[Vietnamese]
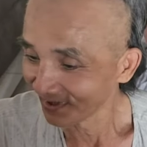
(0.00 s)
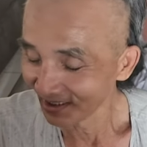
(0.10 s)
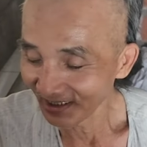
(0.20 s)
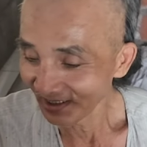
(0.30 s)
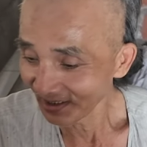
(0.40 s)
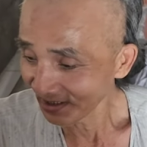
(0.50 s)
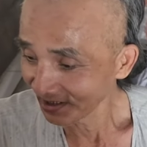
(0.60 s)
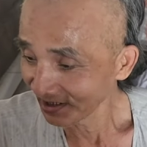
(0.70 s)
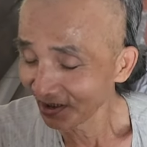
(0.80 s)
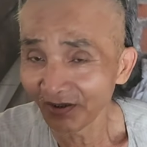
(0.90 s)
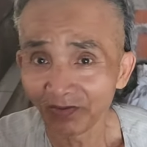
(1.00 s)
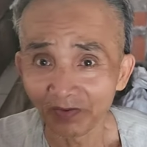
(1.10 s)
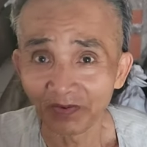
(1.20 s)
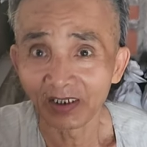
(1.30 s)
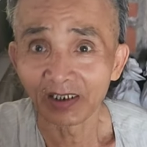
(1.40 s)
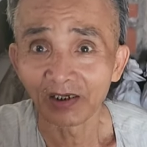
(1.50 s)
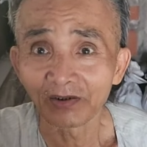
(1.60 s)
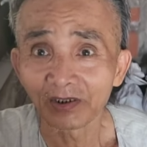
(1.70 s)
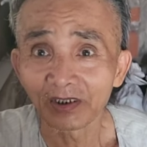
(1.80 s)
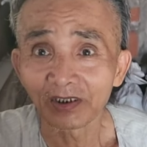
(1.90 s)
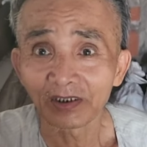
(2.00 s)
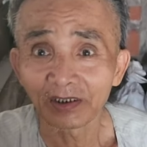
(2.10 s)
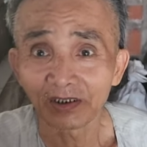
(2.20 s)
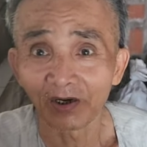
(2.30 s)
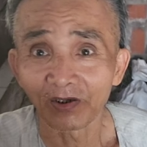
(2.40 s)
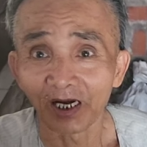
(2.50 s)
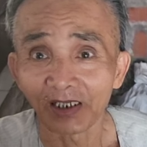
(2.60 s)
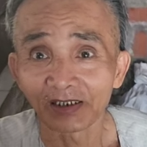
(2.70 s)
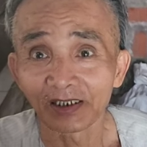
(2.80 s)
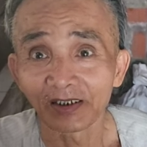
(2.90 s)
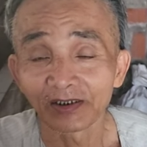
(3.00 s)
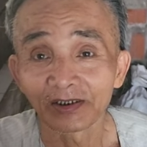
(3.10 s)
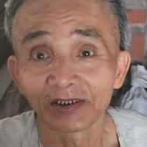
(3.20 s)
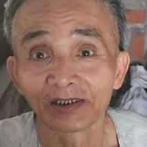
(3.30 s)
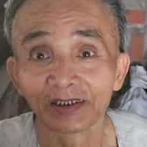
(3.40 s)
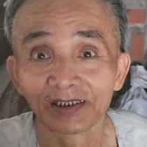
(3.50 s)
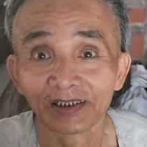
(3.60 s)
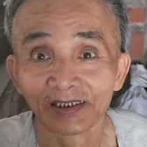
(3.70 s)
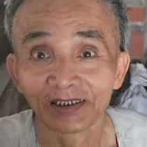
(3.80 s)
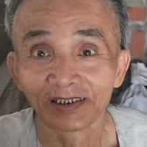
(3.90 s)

bởi vậy có một mình đâu có đồ đạc gì đâu dạ